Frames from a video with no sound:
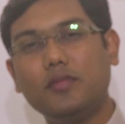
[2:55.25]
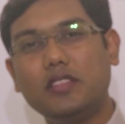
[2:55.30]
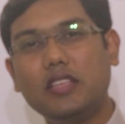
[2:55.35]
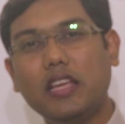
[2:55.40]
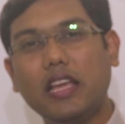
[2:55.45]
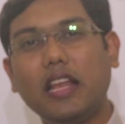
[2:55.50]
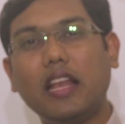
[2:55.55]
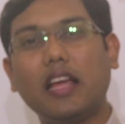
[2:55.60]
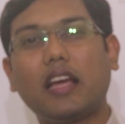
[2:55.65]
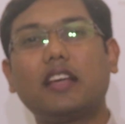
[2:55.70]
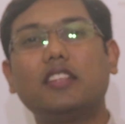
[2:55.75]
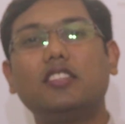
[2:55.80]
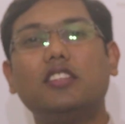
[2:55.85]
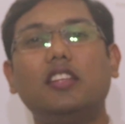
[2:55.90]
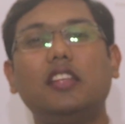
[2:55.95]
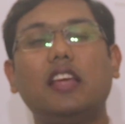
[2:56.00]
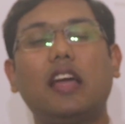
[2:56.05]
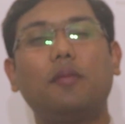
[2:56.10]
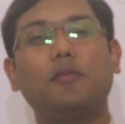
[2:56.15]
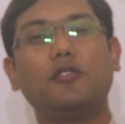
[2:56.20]
যে এলাকা
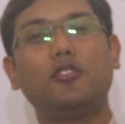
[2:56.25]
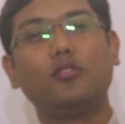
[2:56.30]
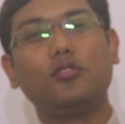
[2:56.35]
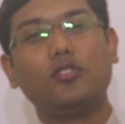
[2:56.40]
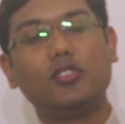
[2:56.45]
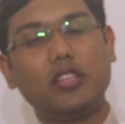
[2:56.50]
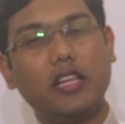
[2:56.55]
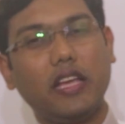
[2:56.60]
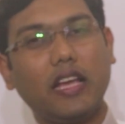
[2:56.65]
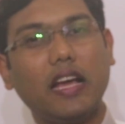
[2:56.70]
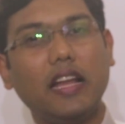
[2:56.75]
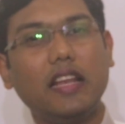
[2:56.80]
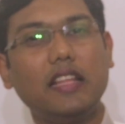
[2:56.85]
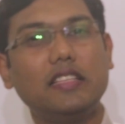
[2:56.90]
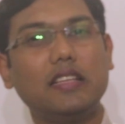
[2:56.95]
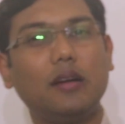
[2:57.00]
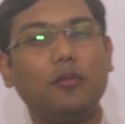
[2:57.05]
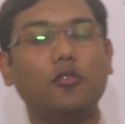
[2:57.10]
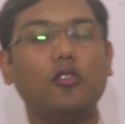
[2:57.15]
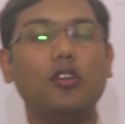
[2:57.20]
চিনি আমি শুধু সেখানে
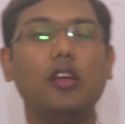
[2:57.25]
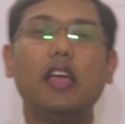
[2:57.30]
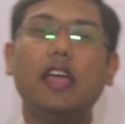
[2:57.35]
যাব